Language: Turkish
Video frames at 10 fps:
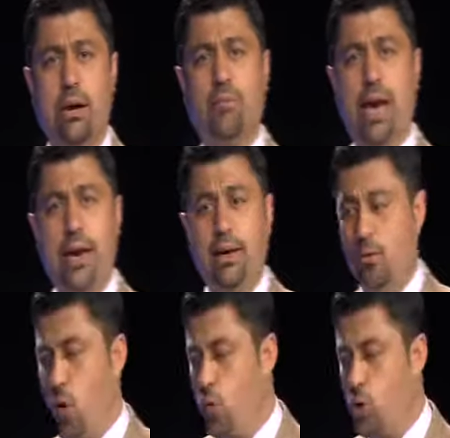Ve
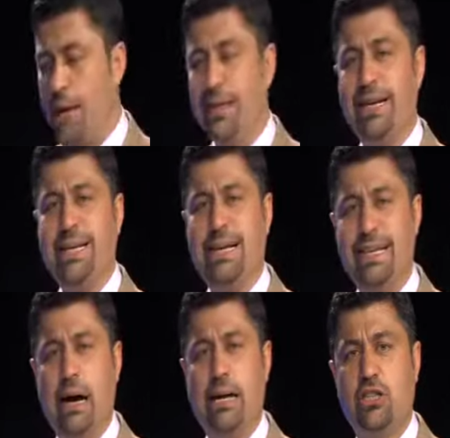o kurbanların
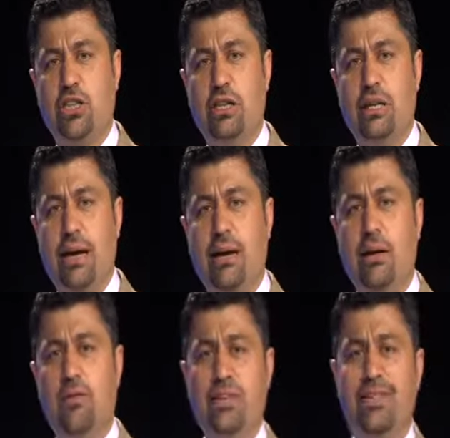kanı aracılığıyla
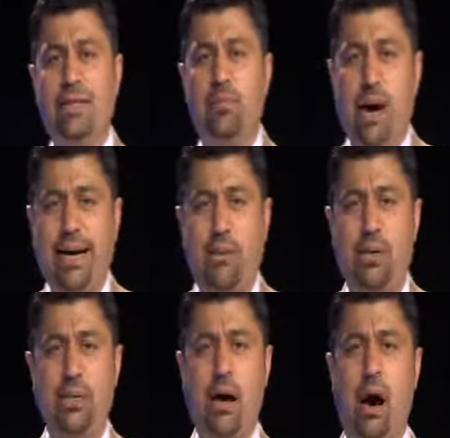fısıh
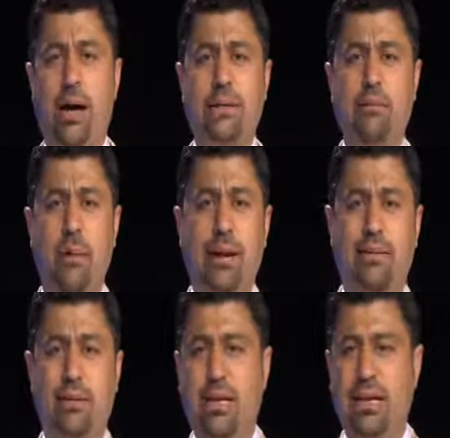bayramında, arınma
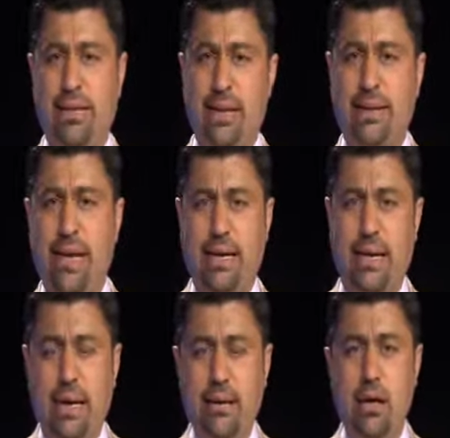bayramında Nisan ayına denk
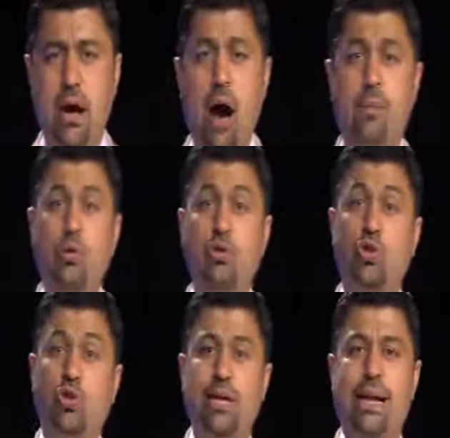gelen
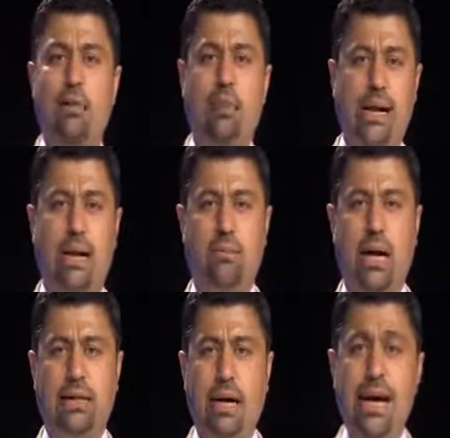hamursuz denen
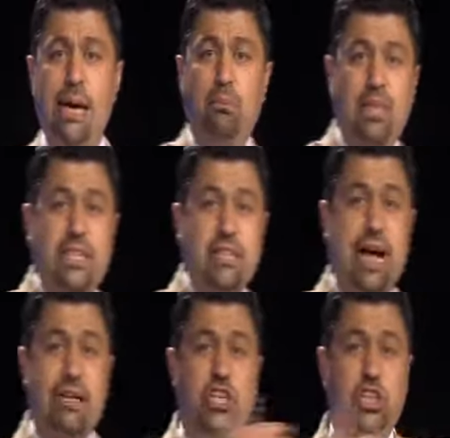bayramlarda
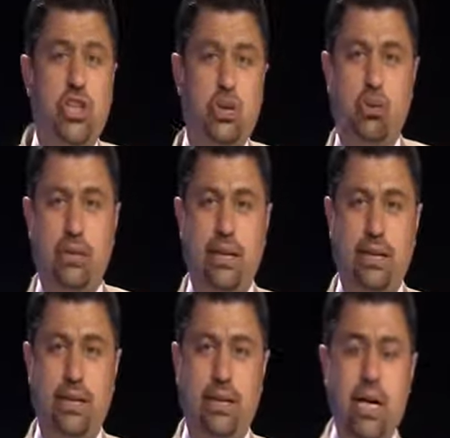Mısır'dan çıkışı
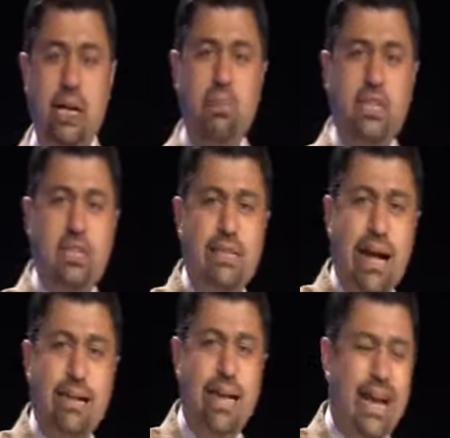kutladıkları,
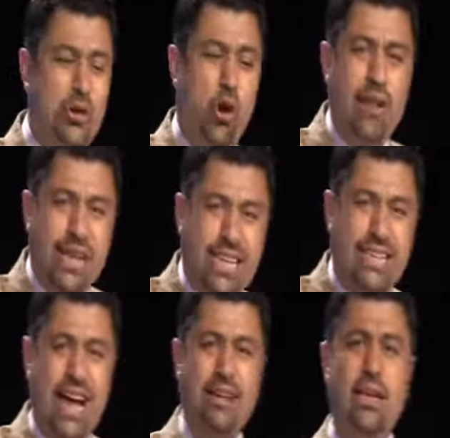Mısır'dan yani
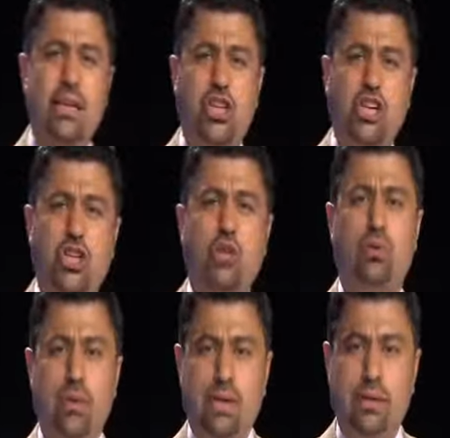kölelikten çıkışı
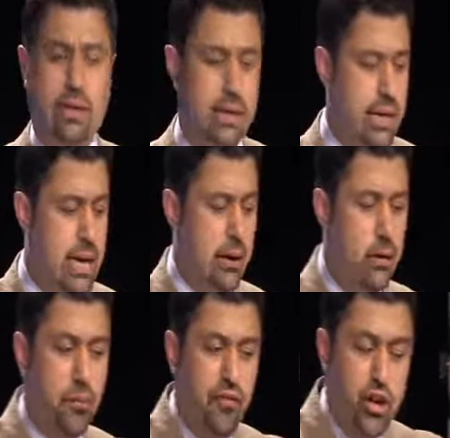kutladıkları,
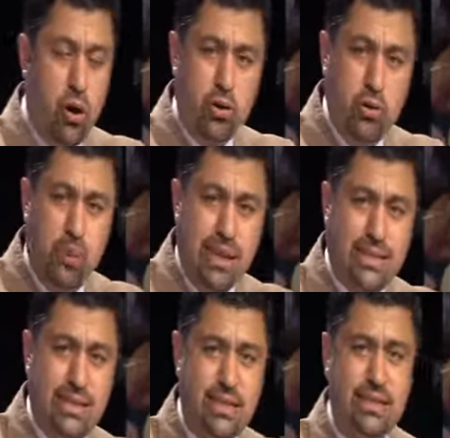Firon'un
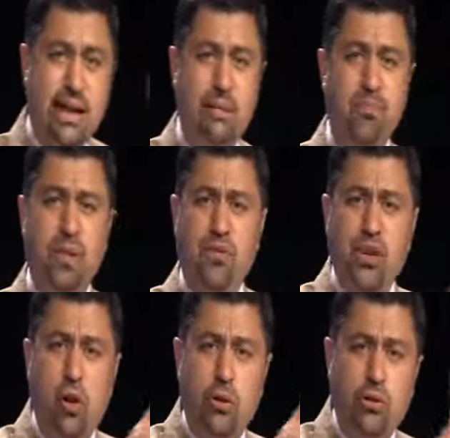baskısından,
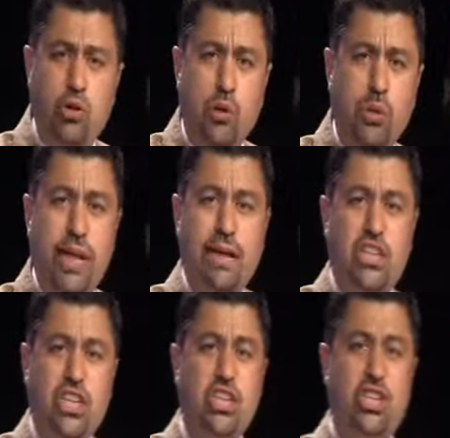Firavun'un zulmünden
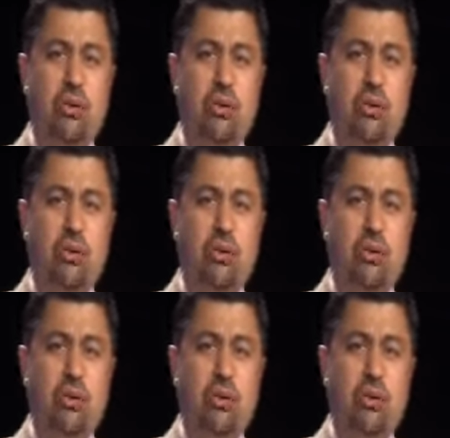çıkışı